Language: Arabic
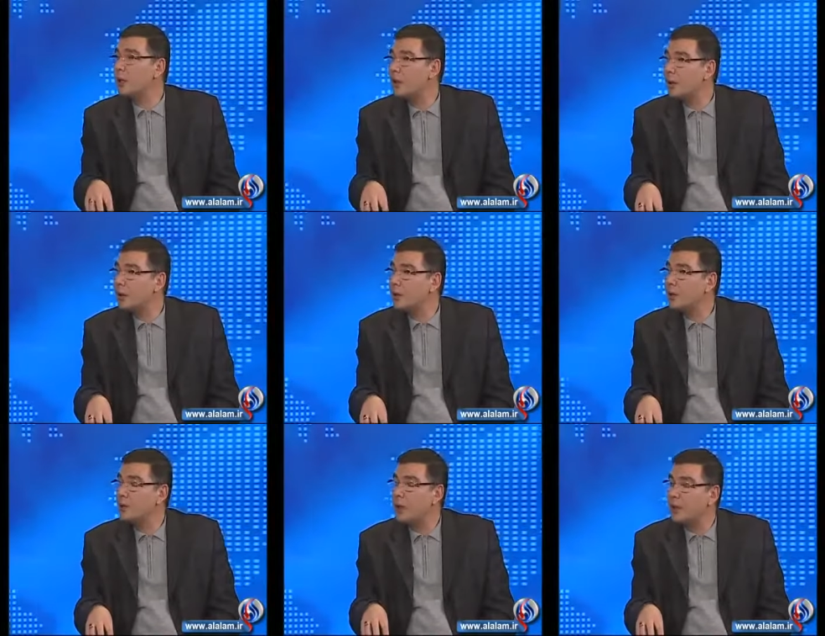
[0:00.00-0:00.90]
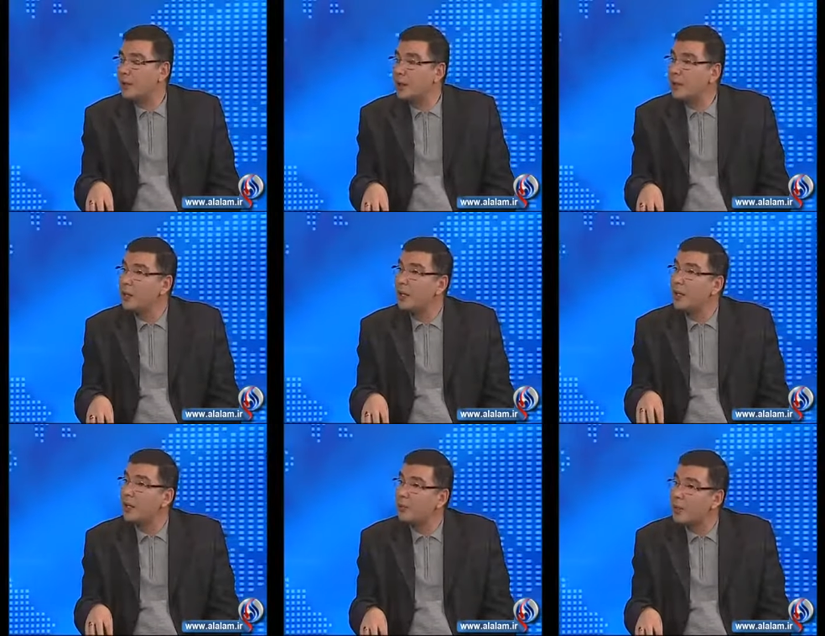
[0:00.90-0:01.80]
إعلان أنه إيران
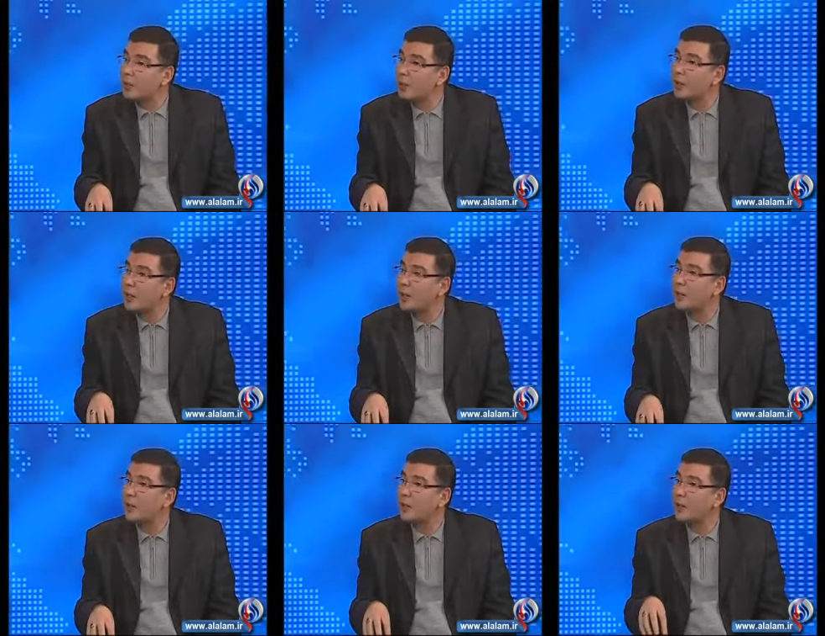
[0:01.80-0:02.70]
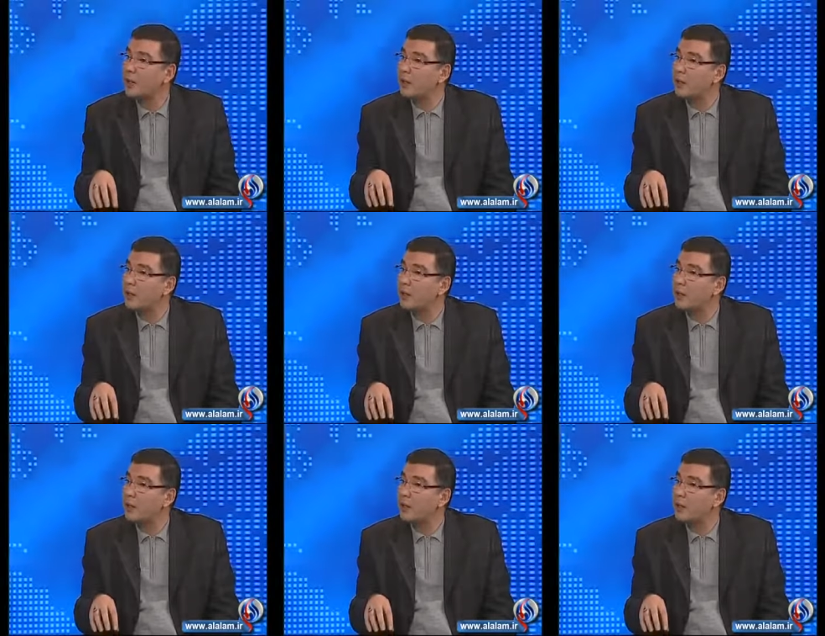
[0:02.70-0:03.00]
أثبتت أنها